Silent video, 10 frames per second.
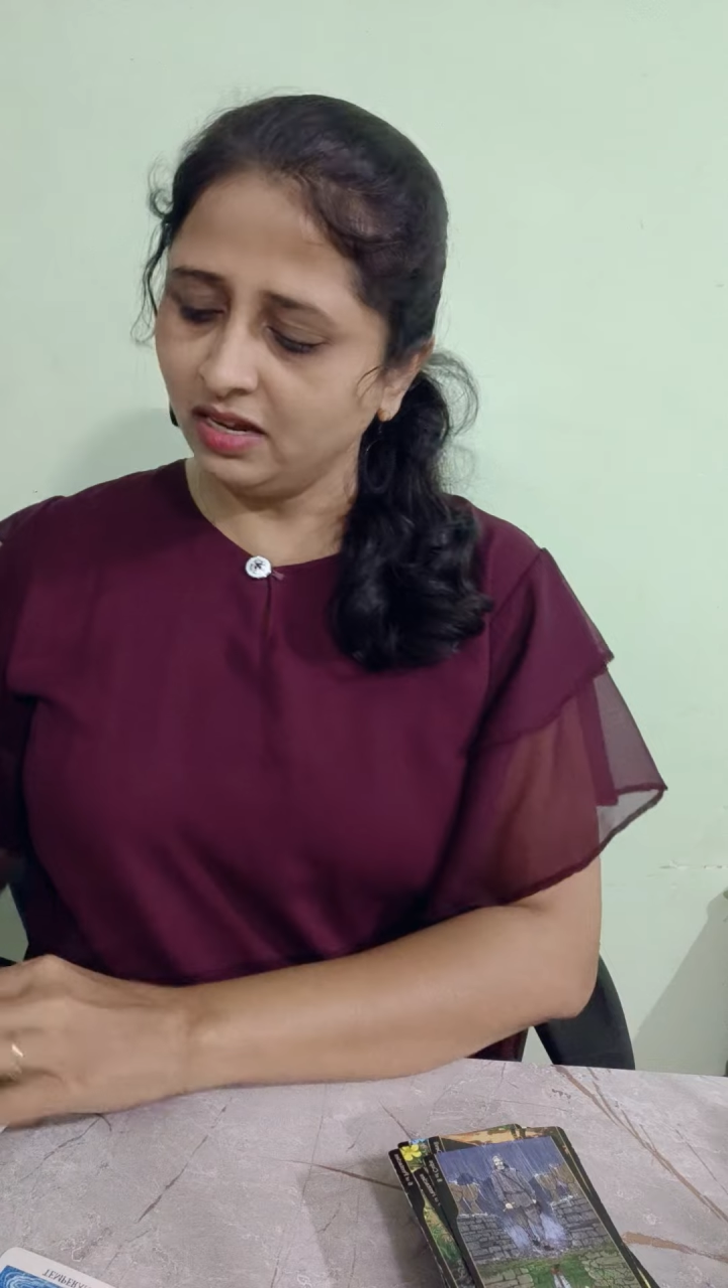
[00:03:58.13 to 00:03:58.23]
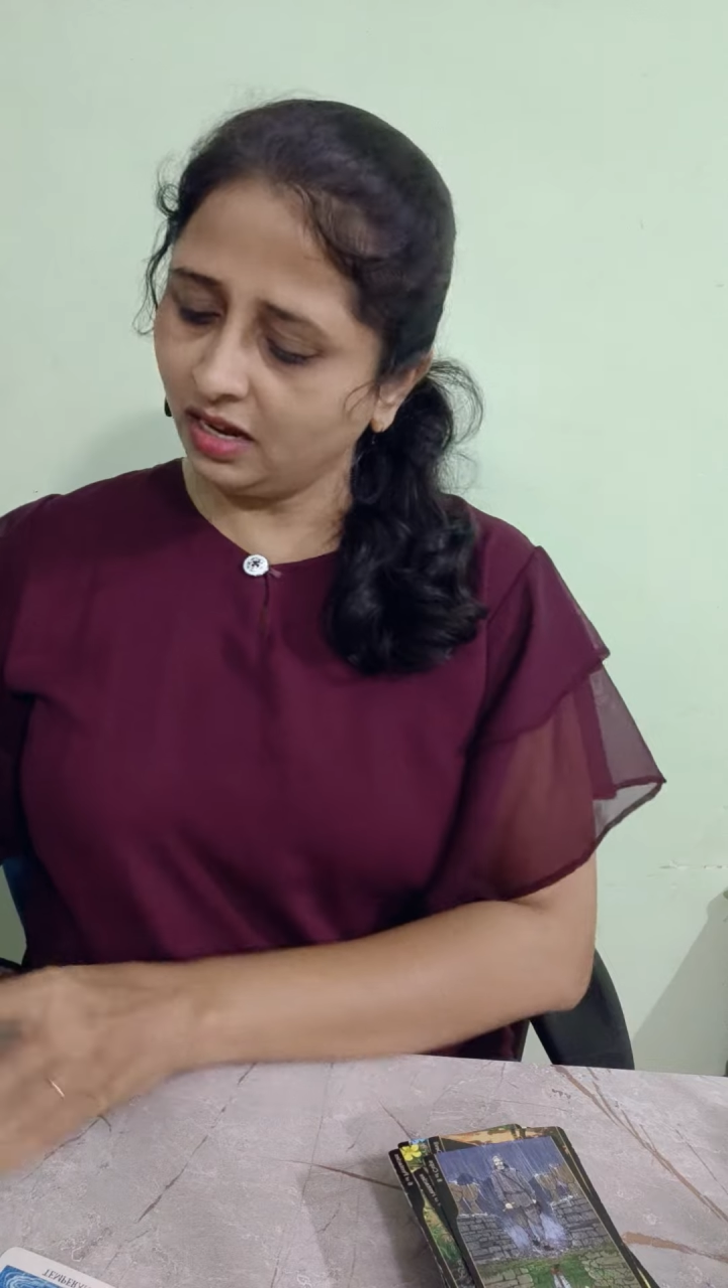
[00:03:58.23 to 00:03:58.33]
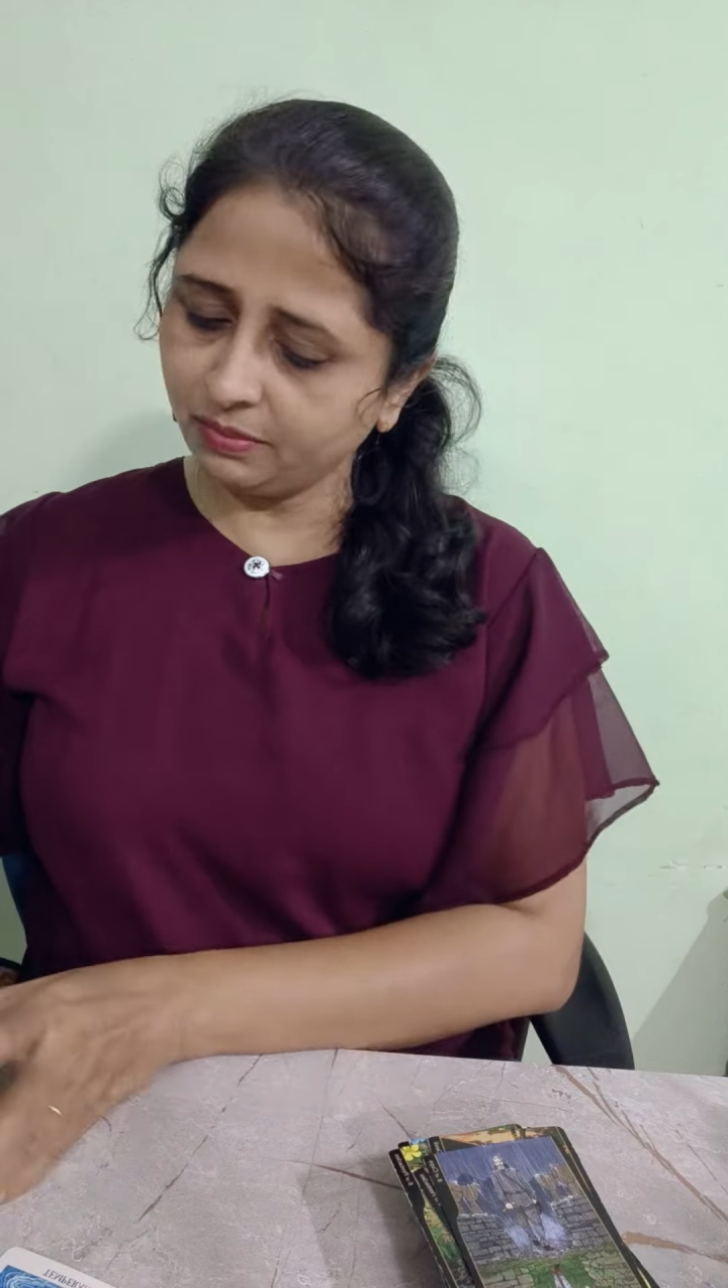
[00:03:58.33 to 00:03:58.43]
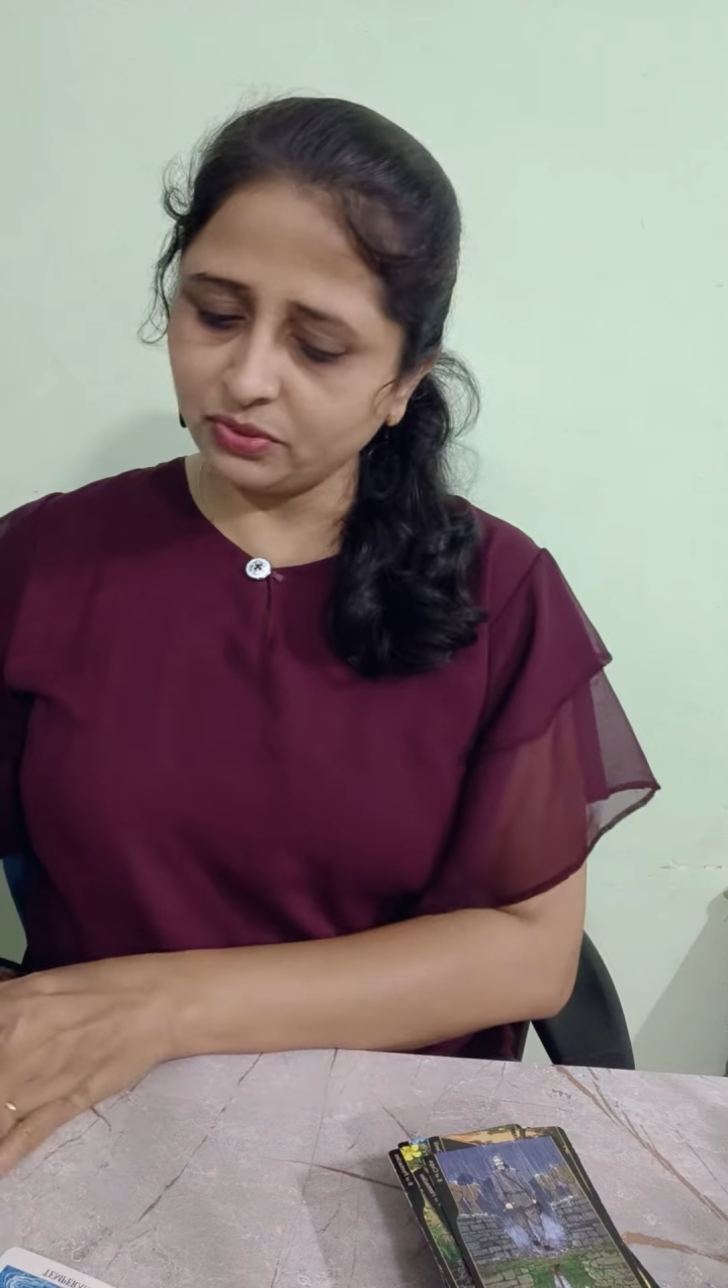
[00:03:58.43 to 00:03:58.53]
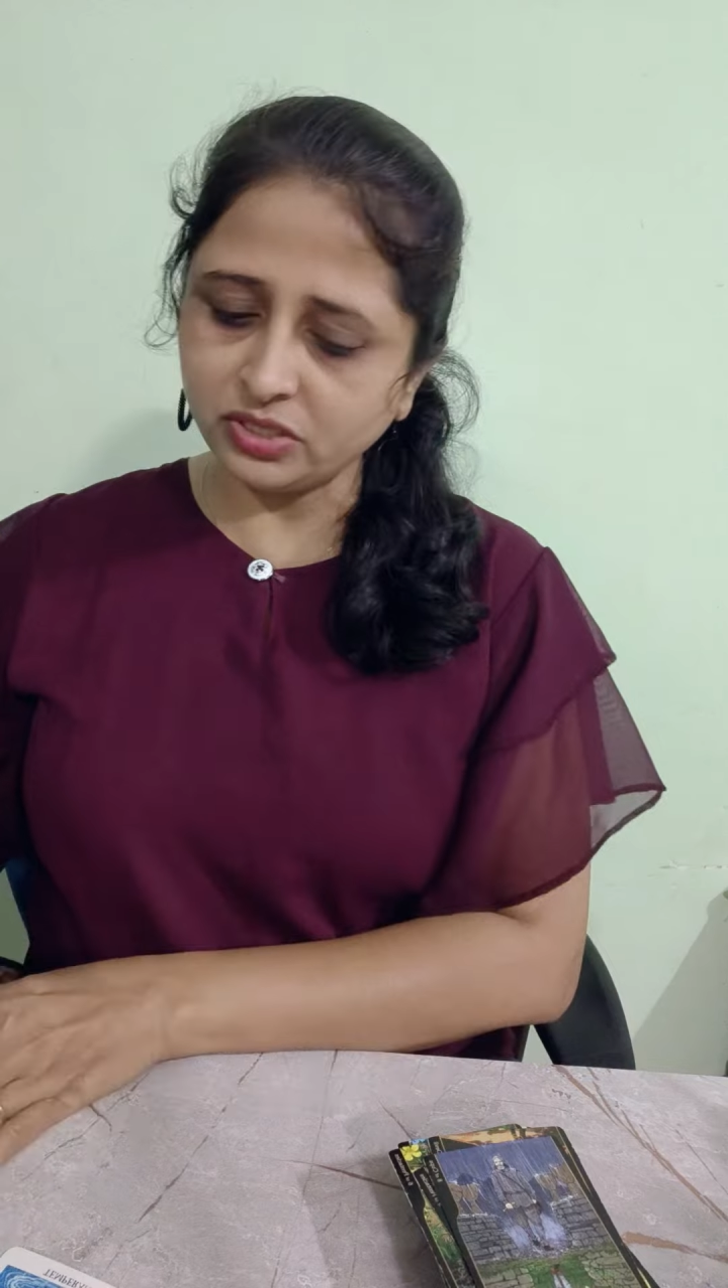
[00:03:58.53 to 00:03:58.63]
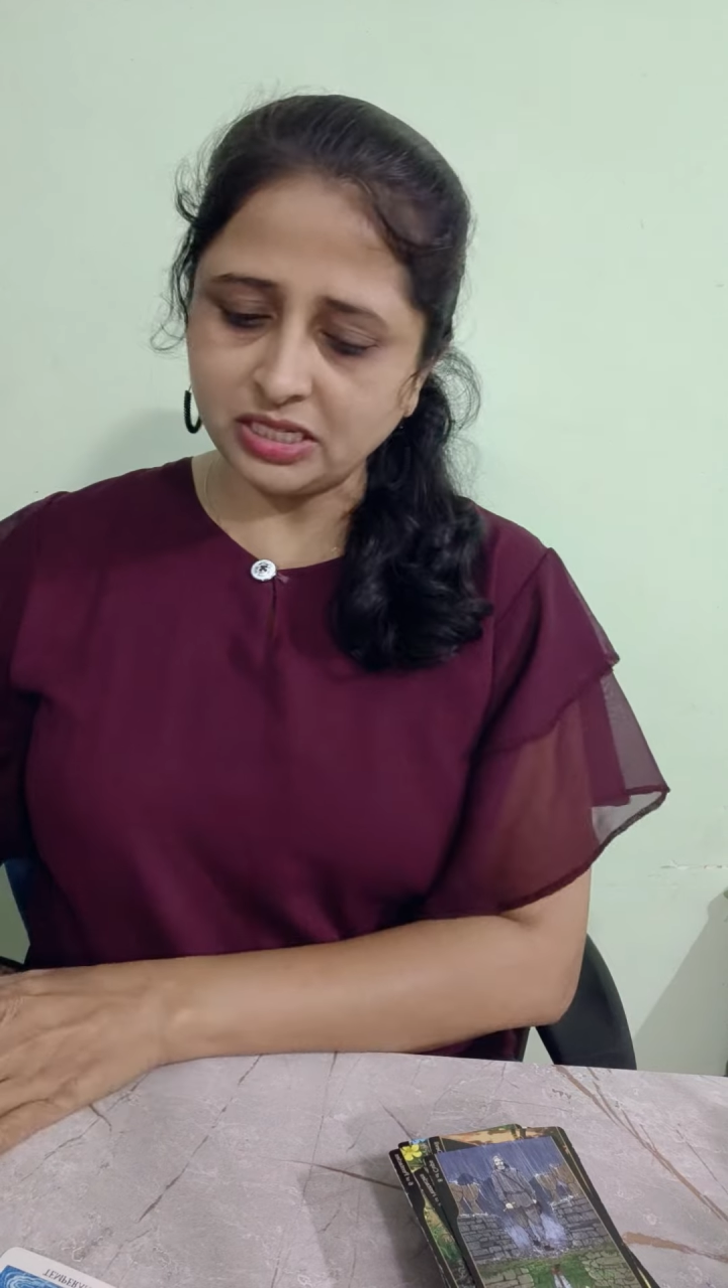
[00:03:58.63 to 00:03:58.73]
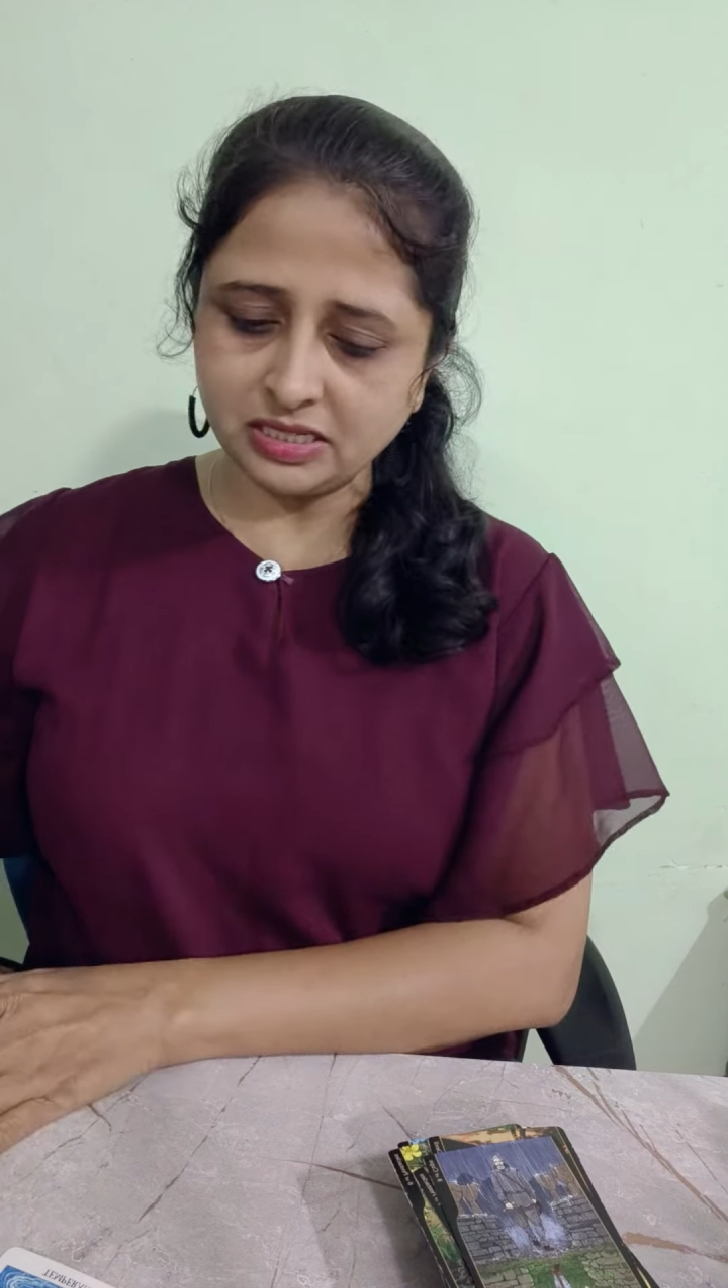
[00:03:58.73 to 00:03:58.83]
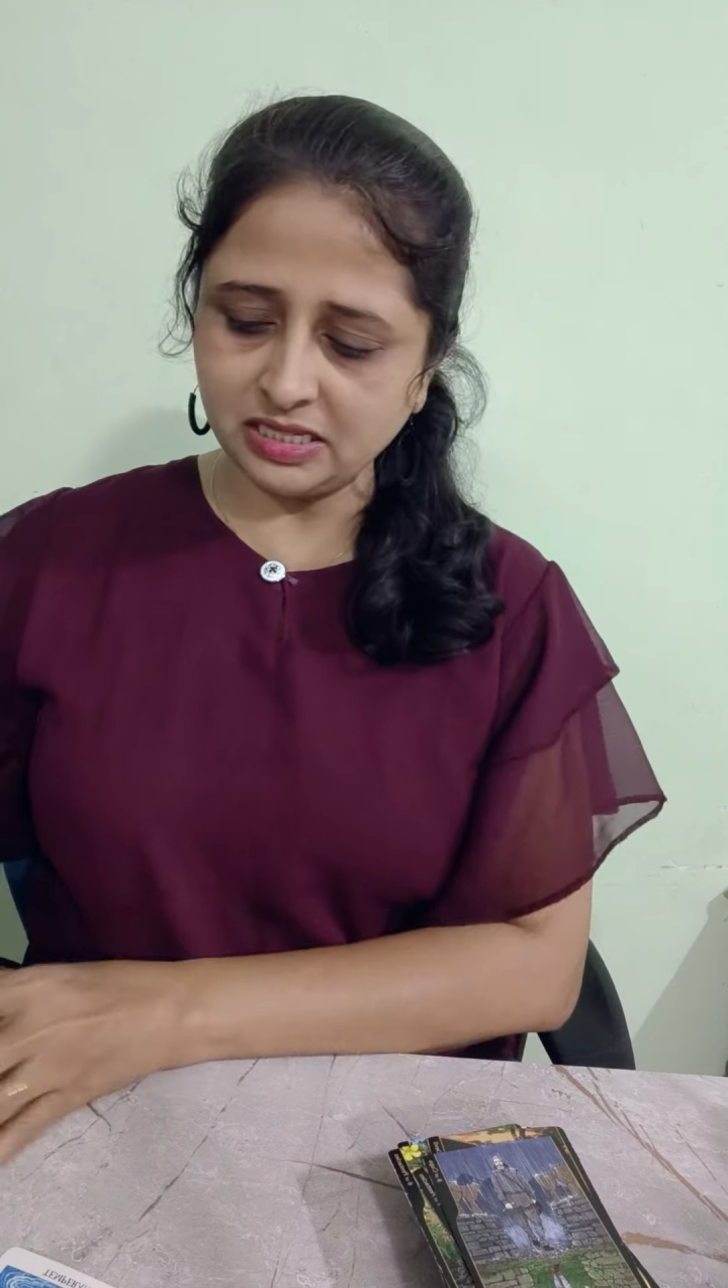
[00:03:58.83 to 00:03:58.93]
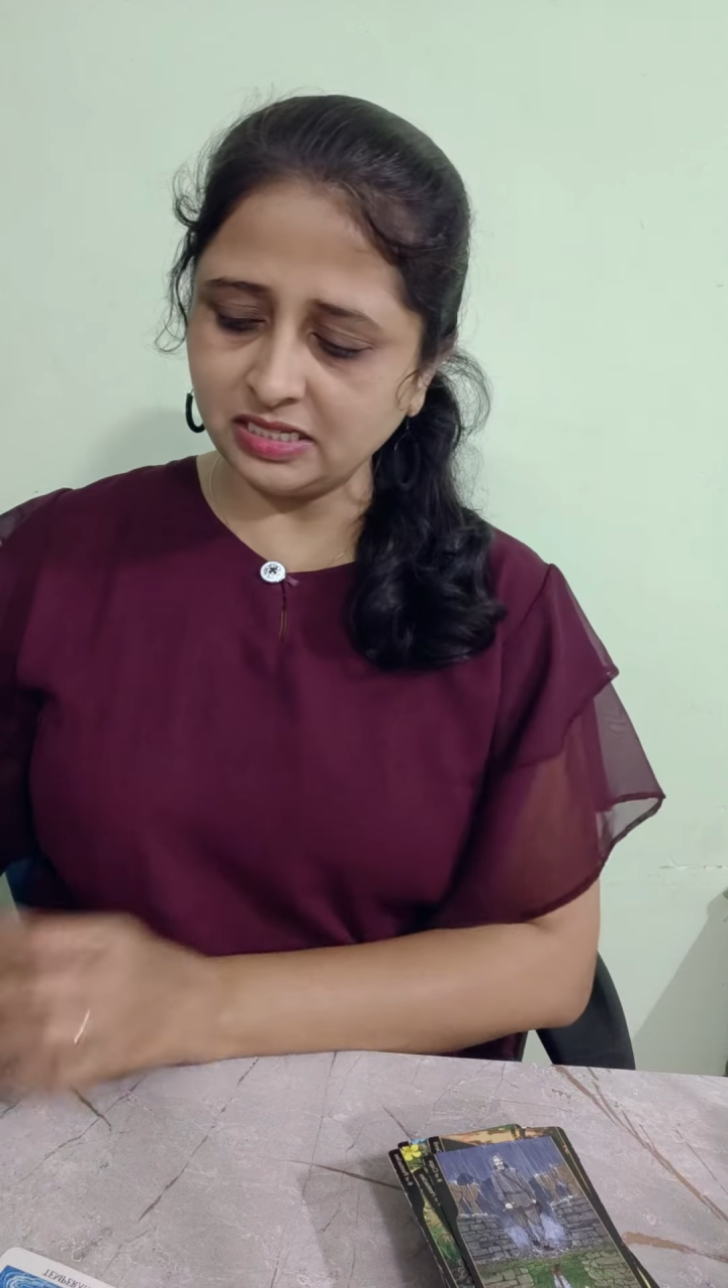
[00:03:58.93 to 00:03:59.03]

आपको सक्सेस